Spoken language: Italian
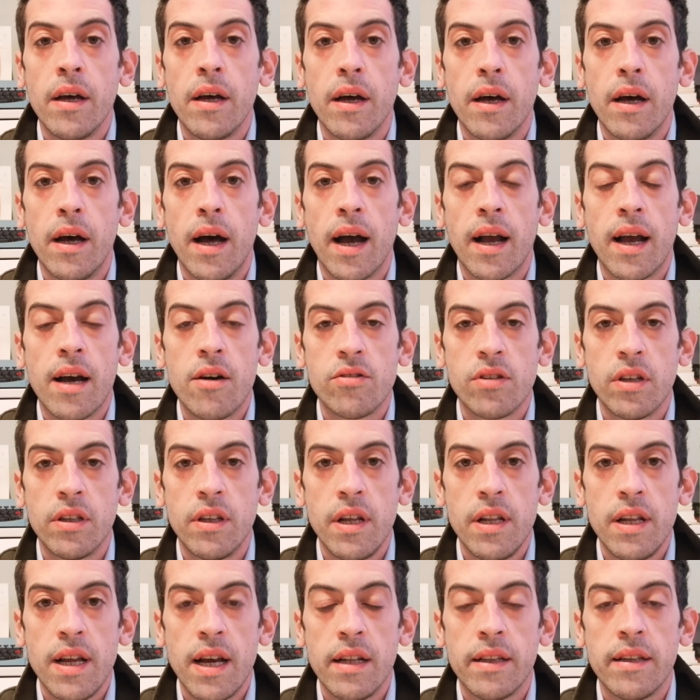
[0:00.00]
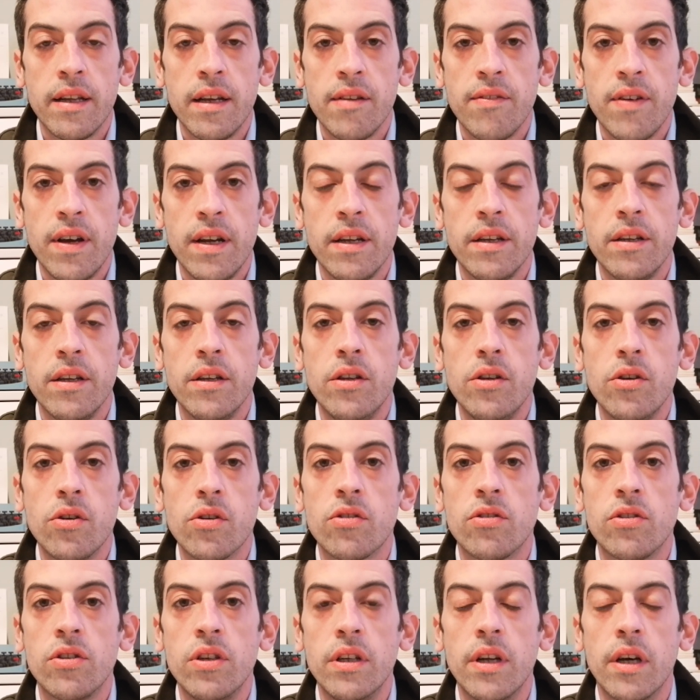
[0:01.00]
a causa degli alti livelli di
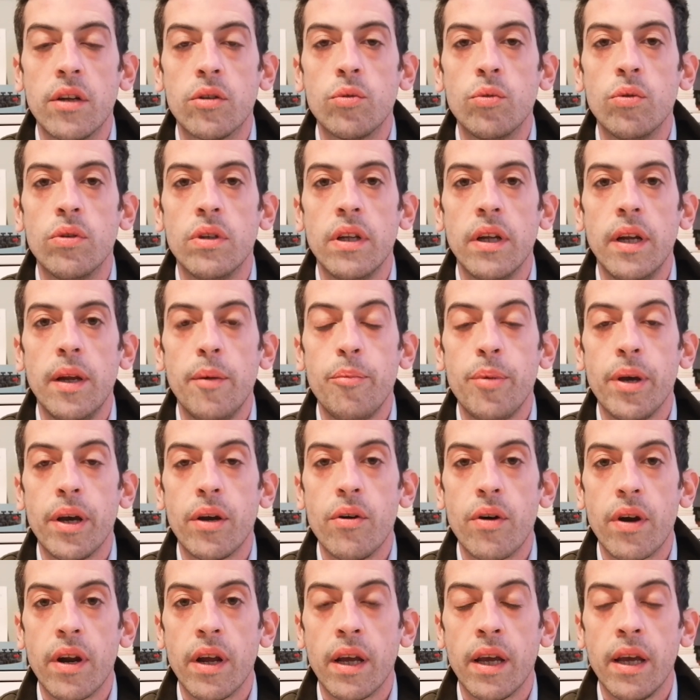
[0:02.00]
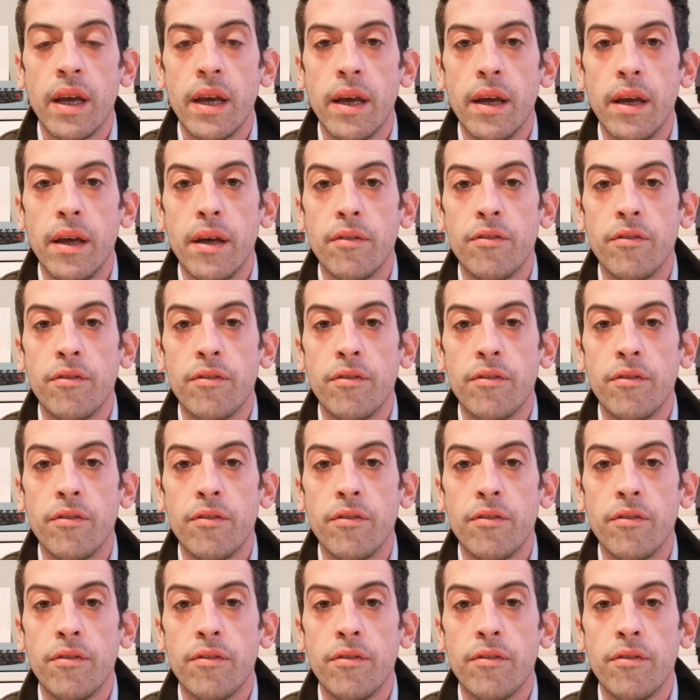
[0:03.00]
diossina tutte le pecore che